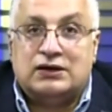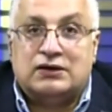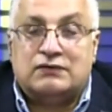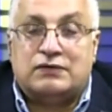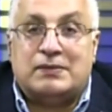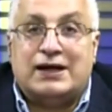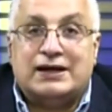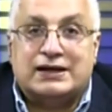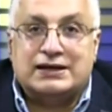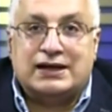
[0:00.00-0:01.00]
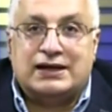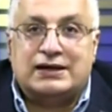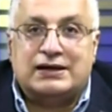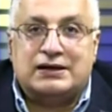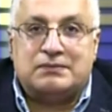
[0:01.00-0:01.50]
فمعنى كده
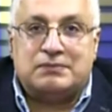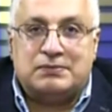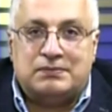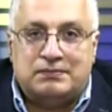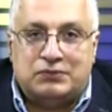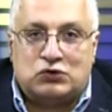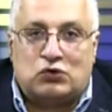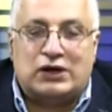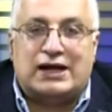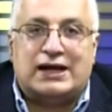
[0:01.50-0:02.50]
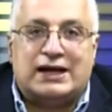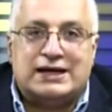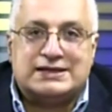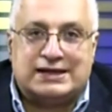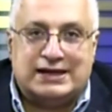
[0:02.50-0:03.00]
ان
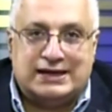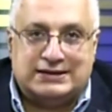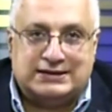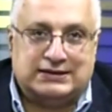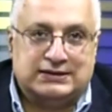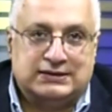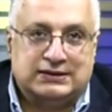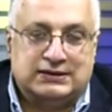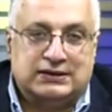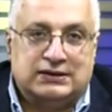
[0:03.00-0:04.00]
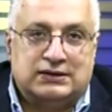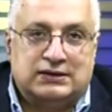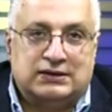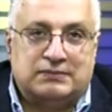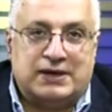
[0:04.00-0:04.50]
بدخولها هذا النادي
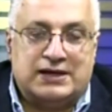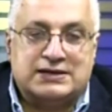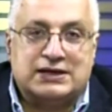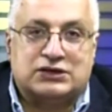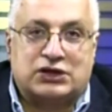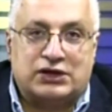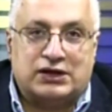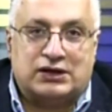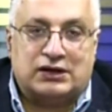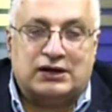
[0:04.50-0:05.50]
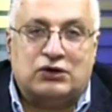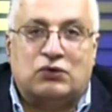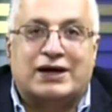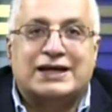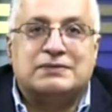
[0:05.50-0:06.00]
بهذه الطريقه اللي
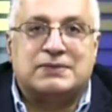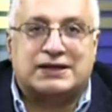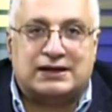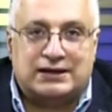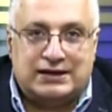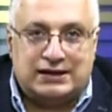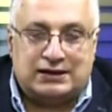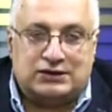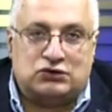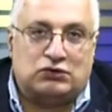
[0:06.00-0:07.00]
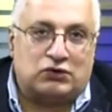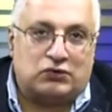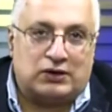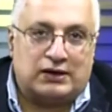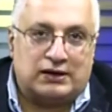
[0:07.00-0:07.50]
هو خدمه للدول
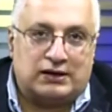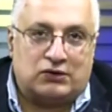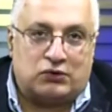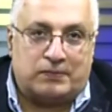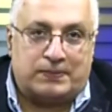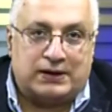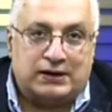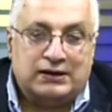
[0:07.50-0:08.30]
آه، اوروبا